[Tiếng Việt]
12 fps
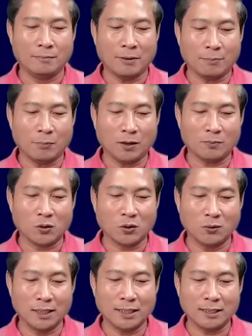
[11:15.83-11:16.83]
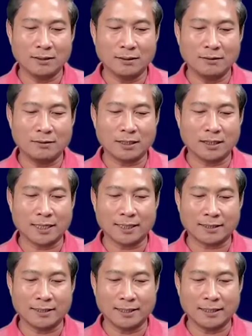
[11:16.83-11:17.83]
mẹ con một khui nắng cứ chớn ăn
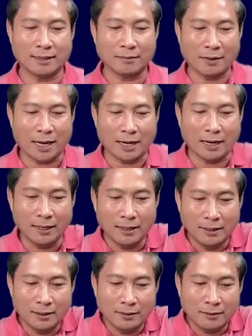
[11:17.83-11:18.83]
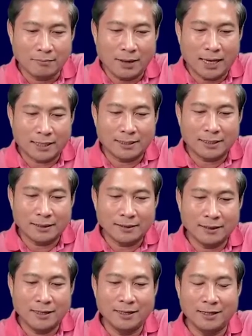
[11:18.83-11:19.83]
từ nấy ra bà bà chẳng